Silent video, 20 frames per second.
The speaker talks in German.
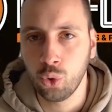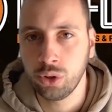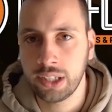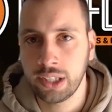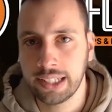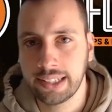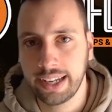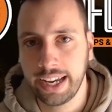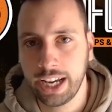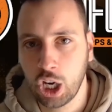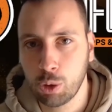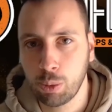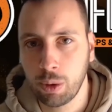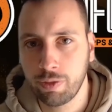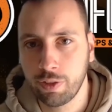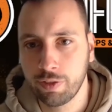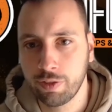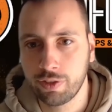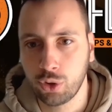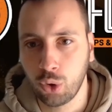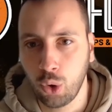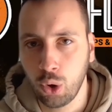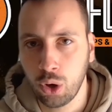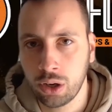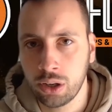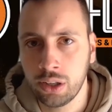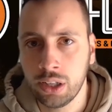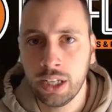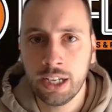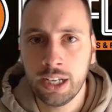unter 3,5
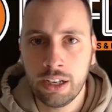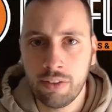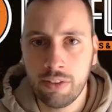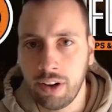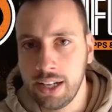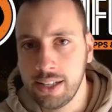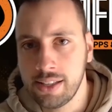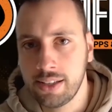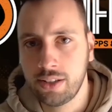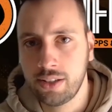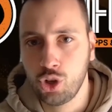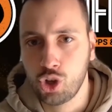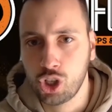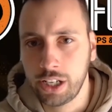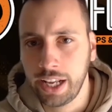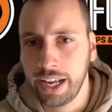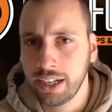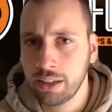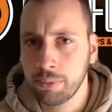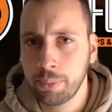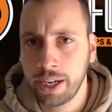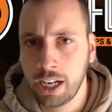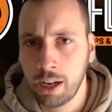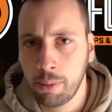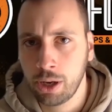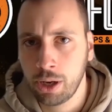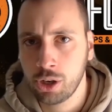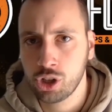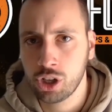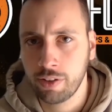Tore, weil sich die Stärken beider
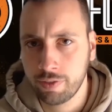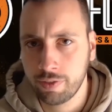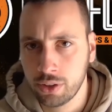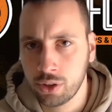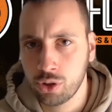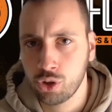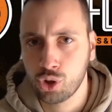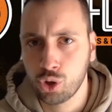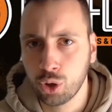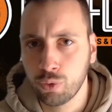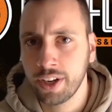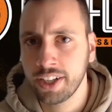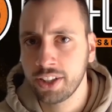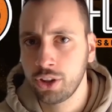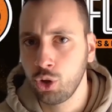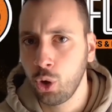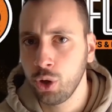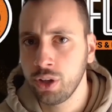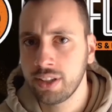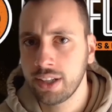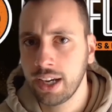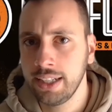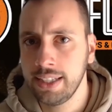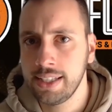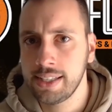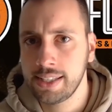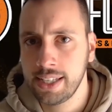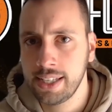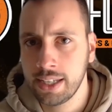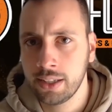Mannschaften ein Stück weit
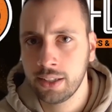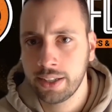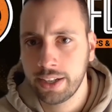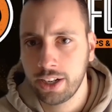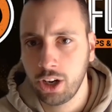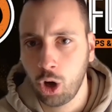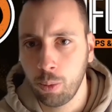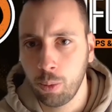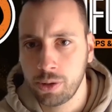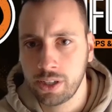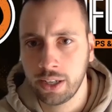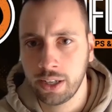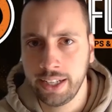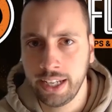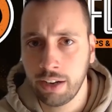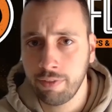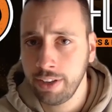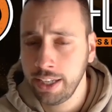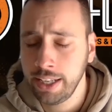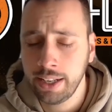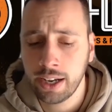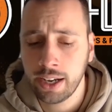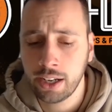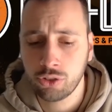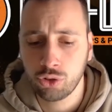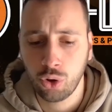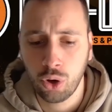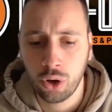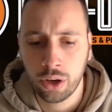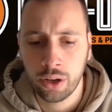neutralisieren. Glaube ich an eher weniger
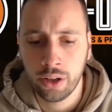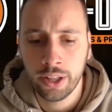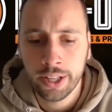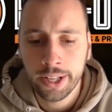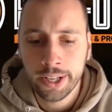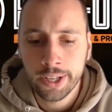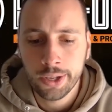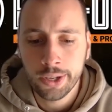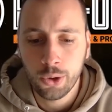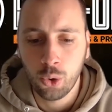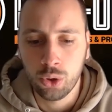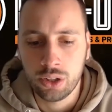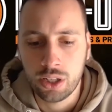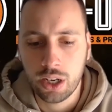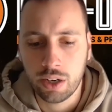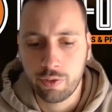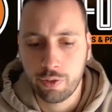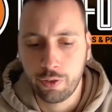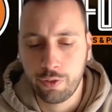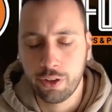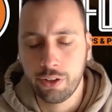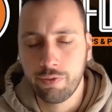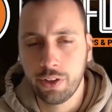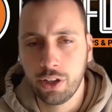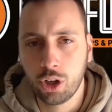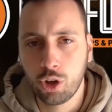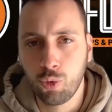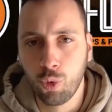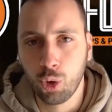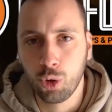Tore. Und dafür finden wir
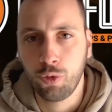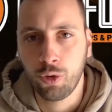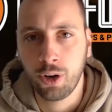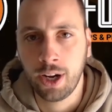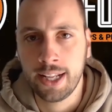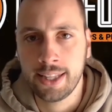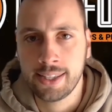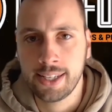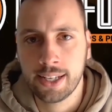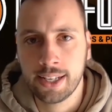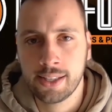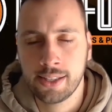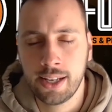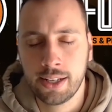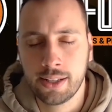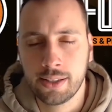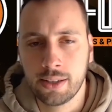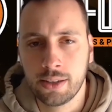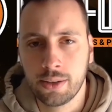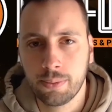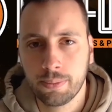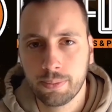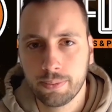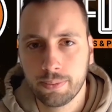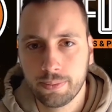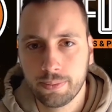eine Quote von 1,66.